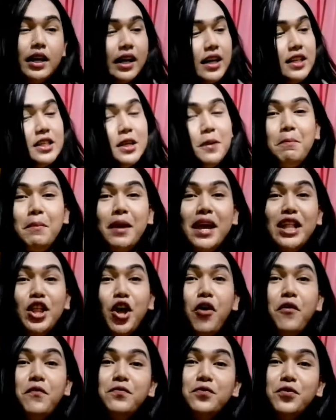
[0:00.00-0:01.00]
Kasi made
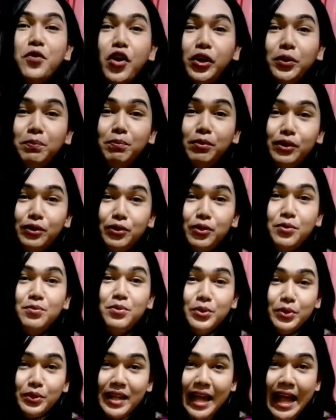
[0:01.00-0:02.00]
of gold po itong
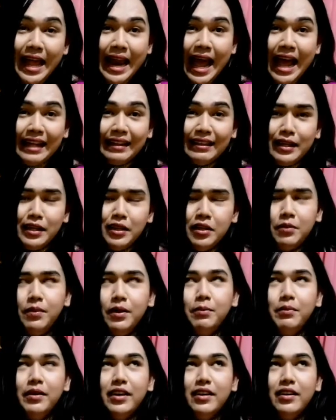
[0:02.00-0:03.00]
muta natin. Di
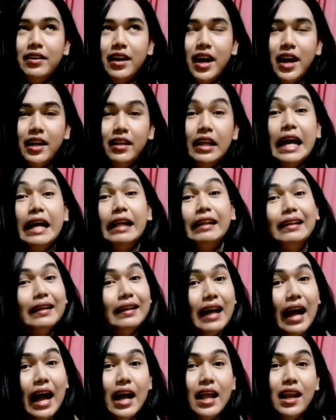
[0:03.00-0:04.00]
ba? My God,
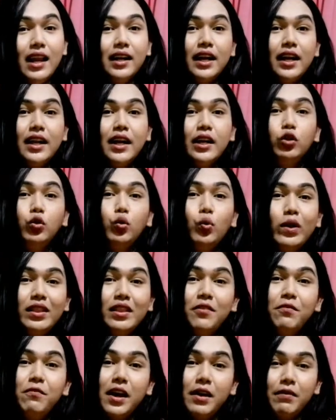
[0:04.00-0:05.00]
nagkahalaga ng
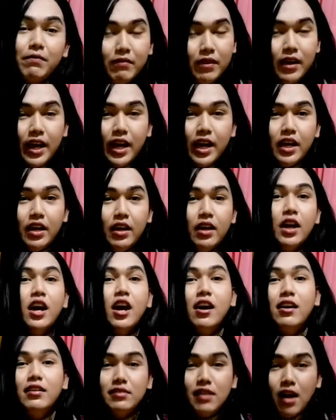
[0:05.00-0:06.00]
25K
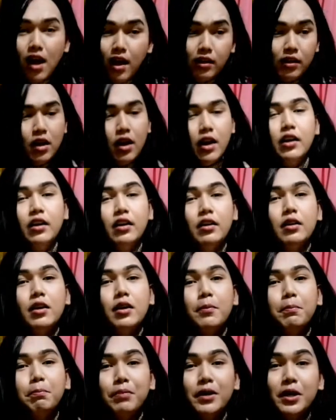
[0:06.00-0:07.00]
dollar
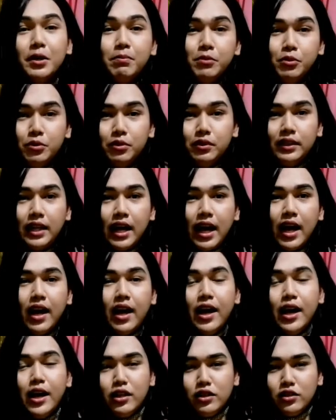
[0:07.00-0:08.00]
per muta.
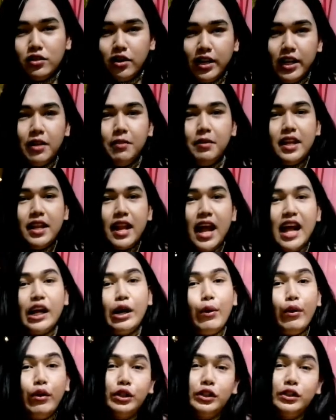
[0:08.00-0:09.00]
So, ayan,
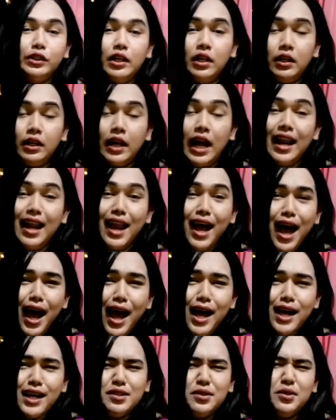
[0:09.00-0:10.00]
ginagawa ko siyang
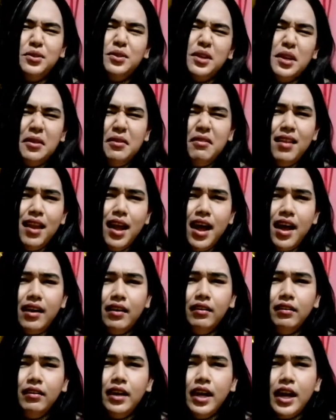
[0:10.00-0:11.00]
ala. So, ganun
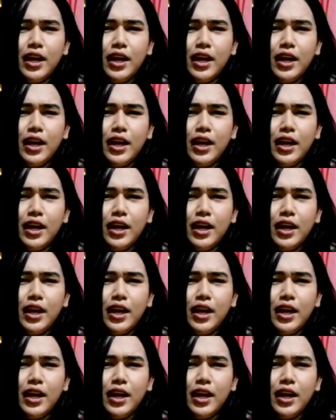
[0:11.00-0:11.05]
lang.